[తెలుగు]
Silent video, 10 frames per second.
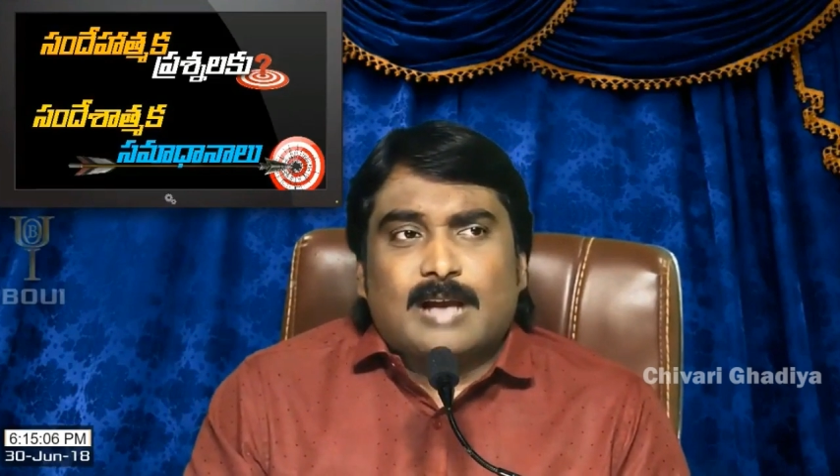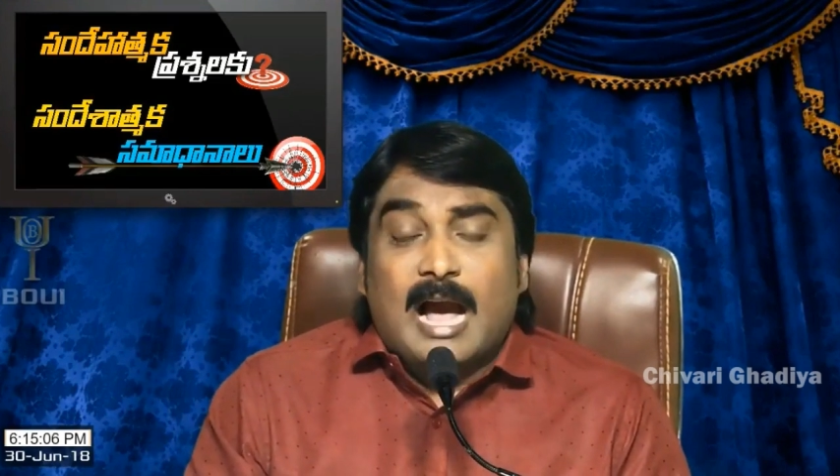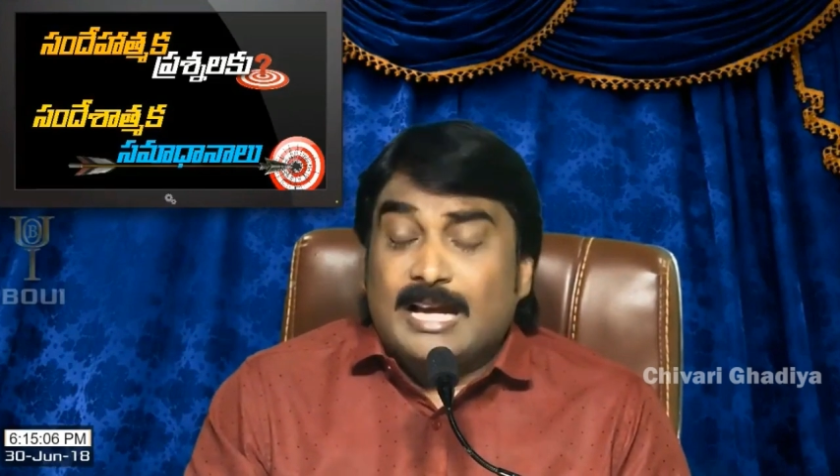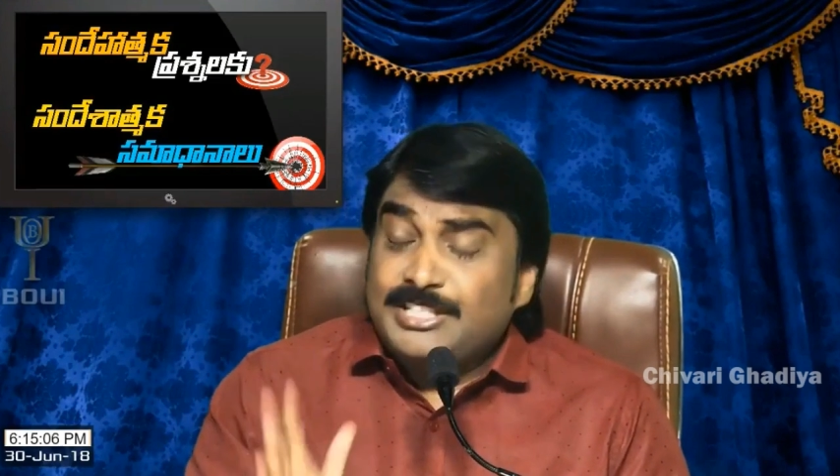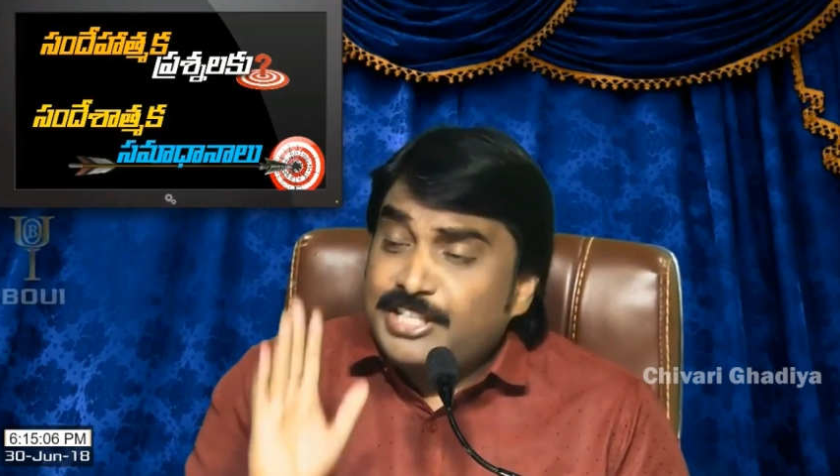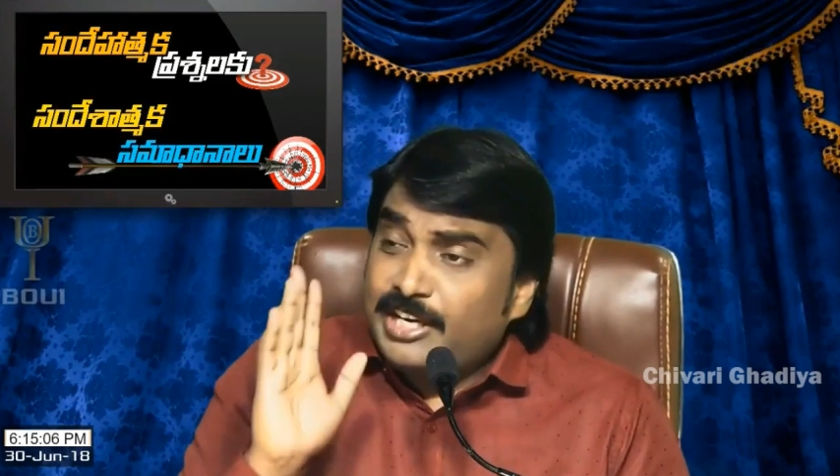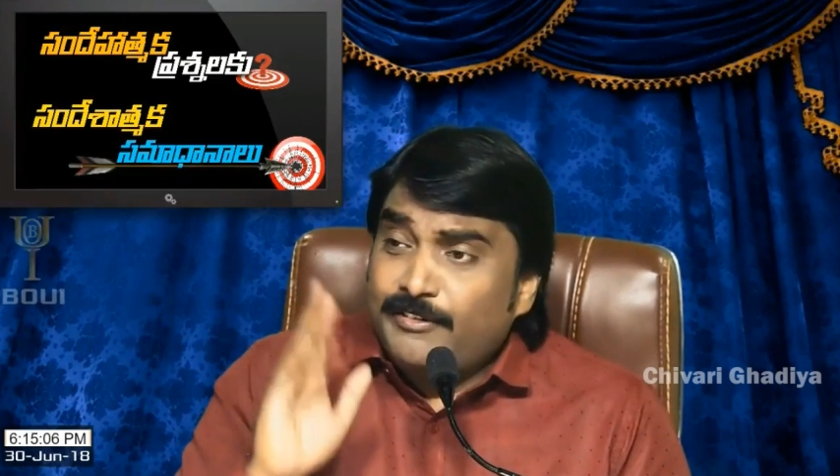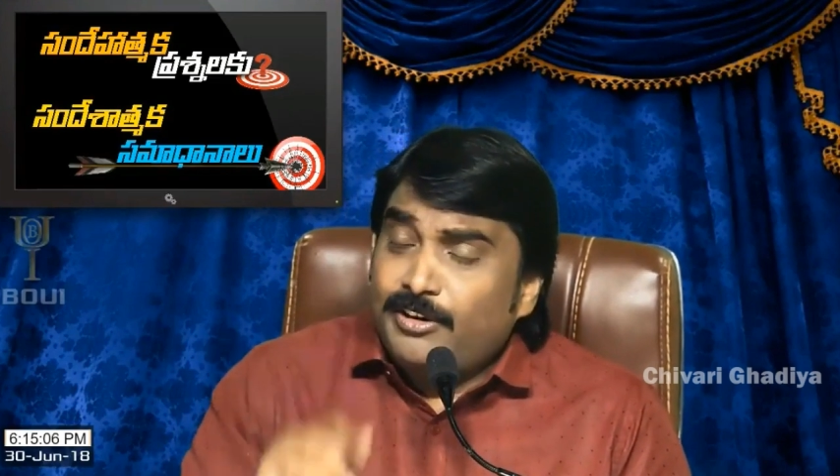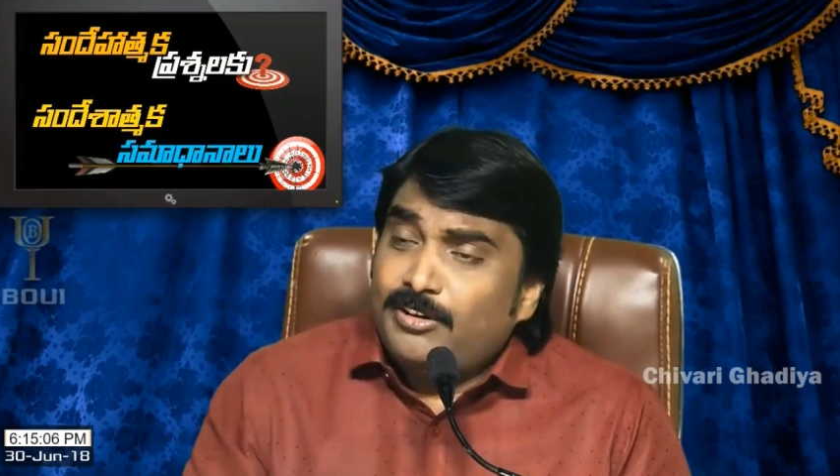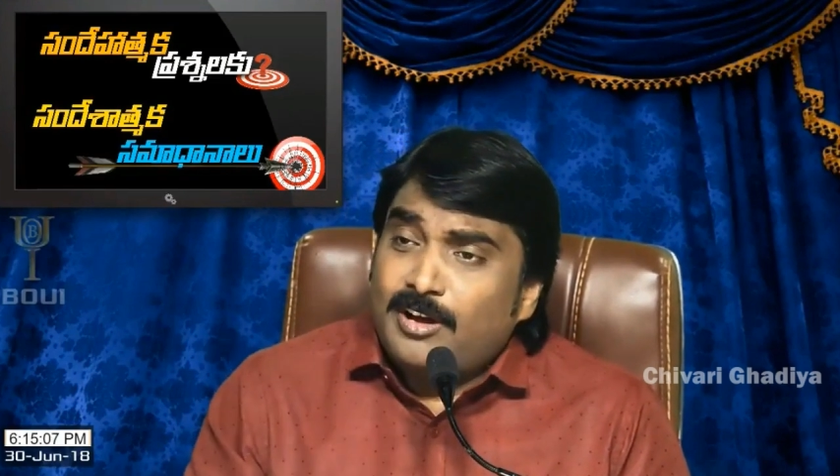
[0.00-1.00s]
ఆశ్చర్యం
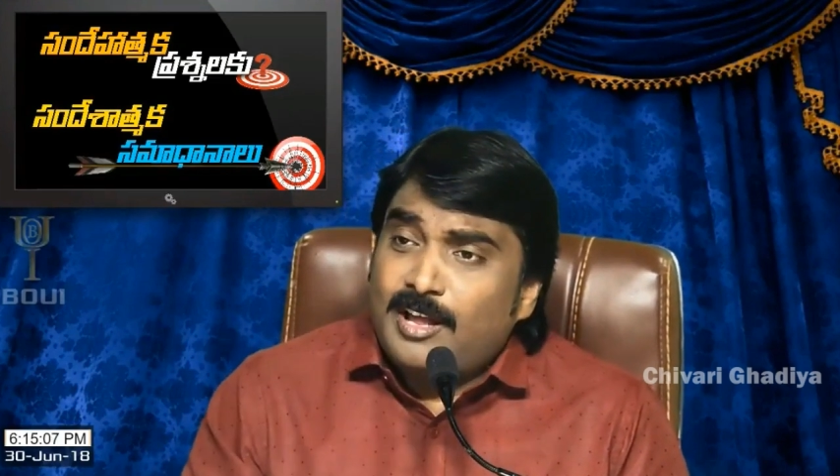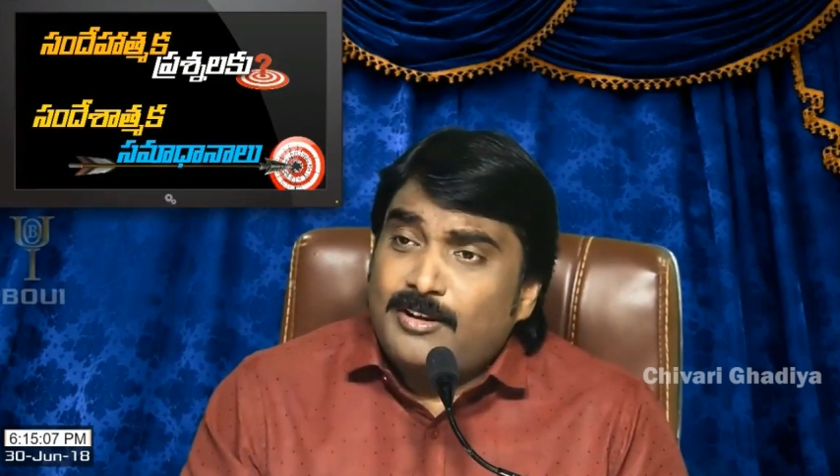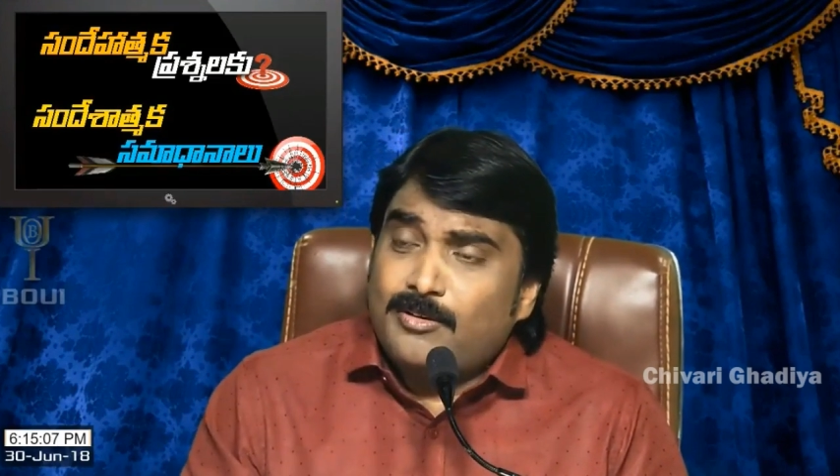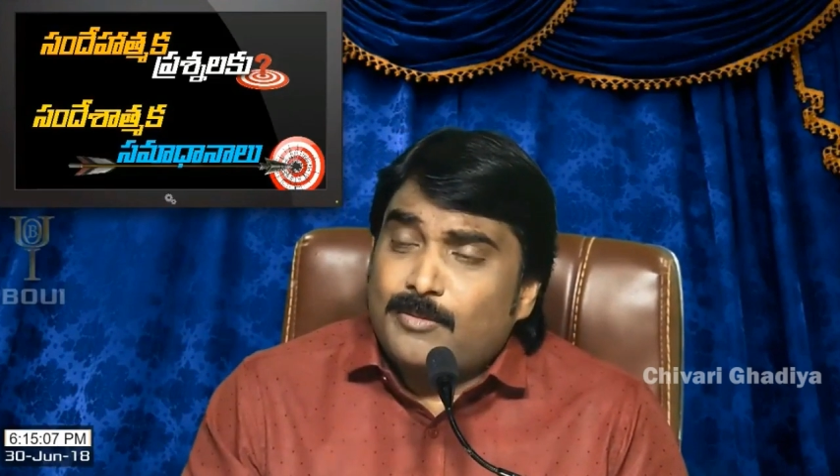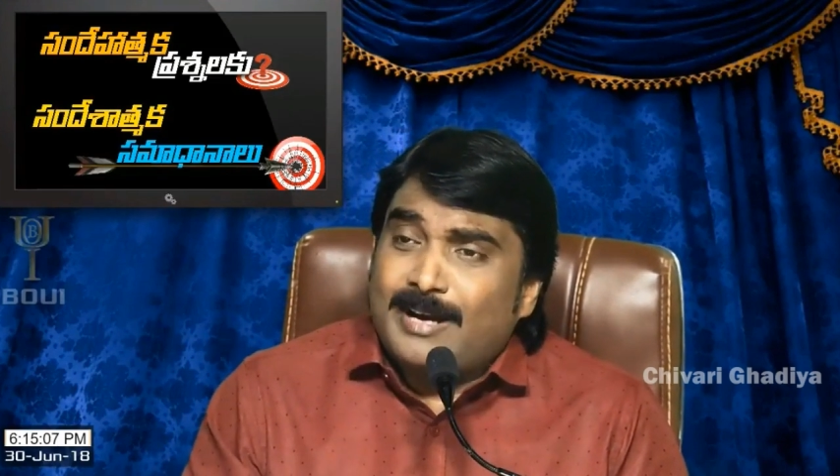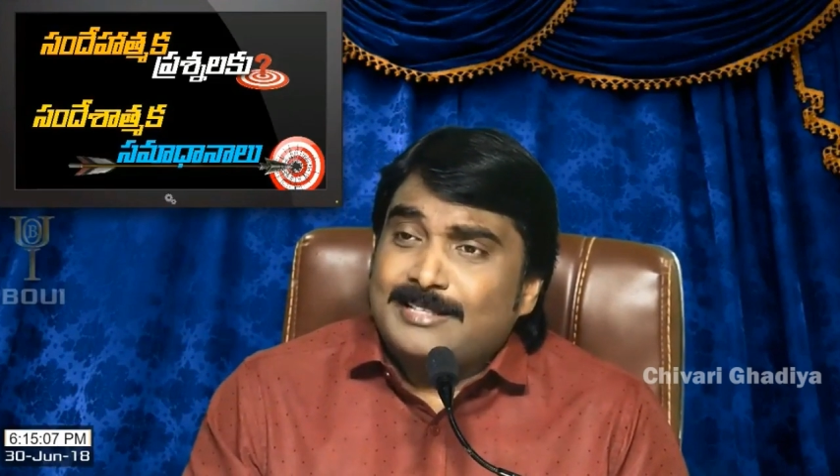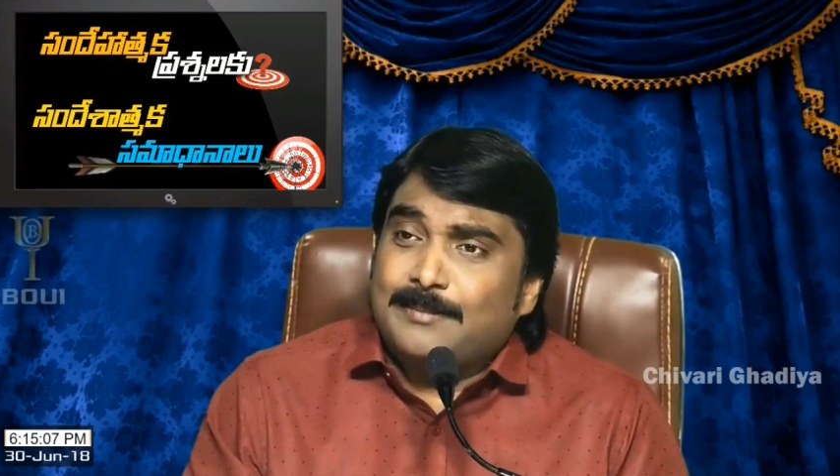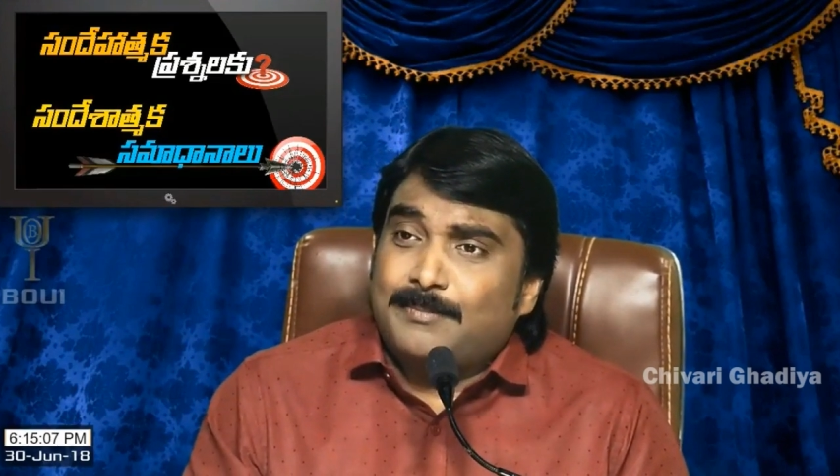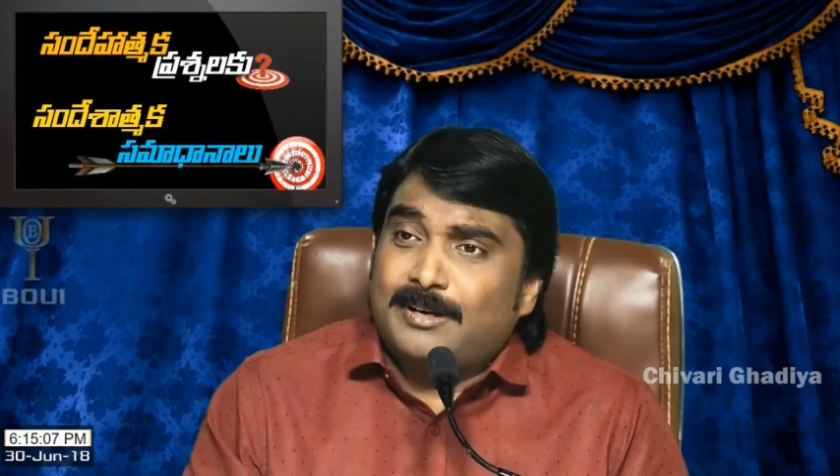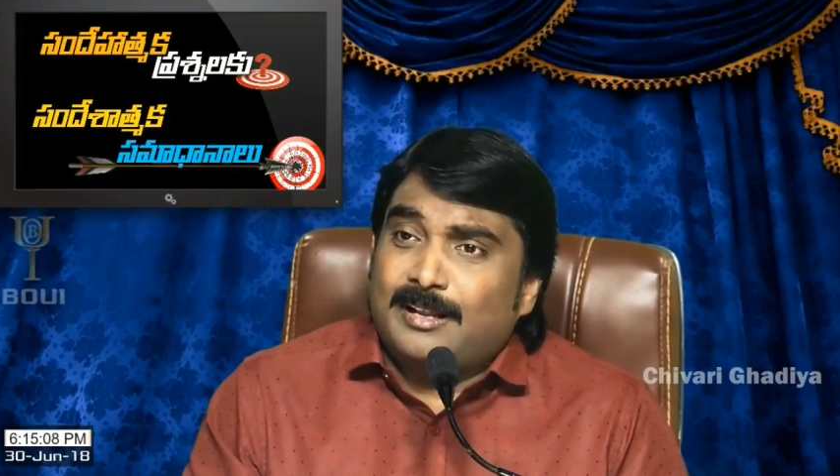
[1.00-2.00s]
ఏంటో కానీ ఒక మాట
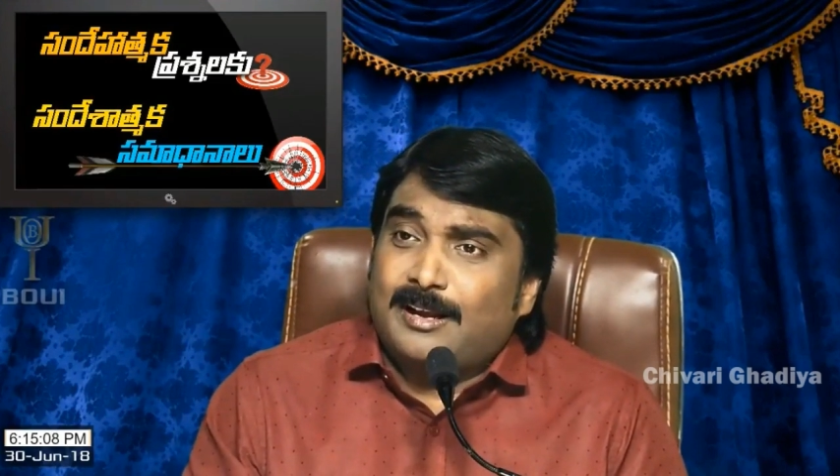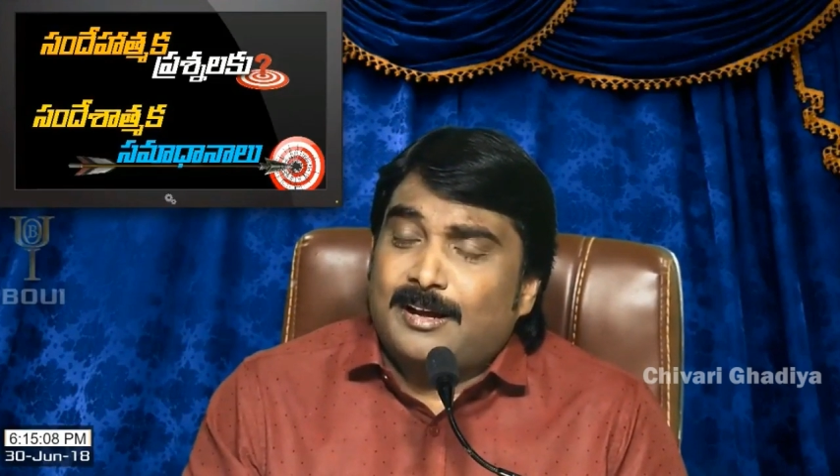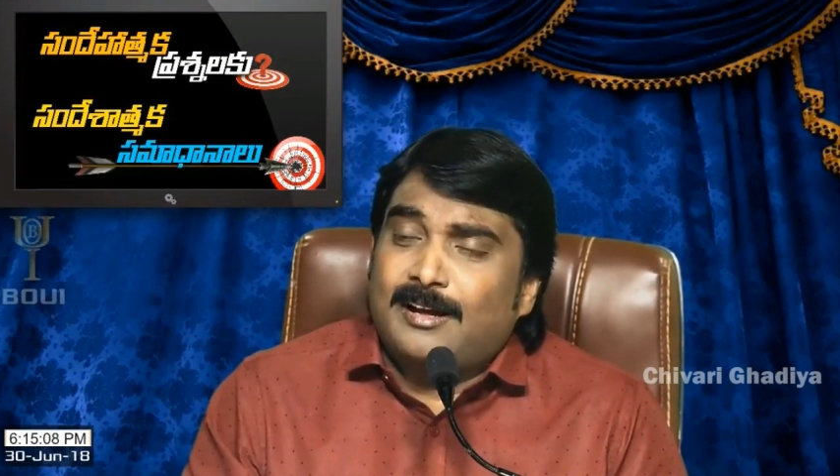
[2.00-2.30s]
చెప్పమంటారా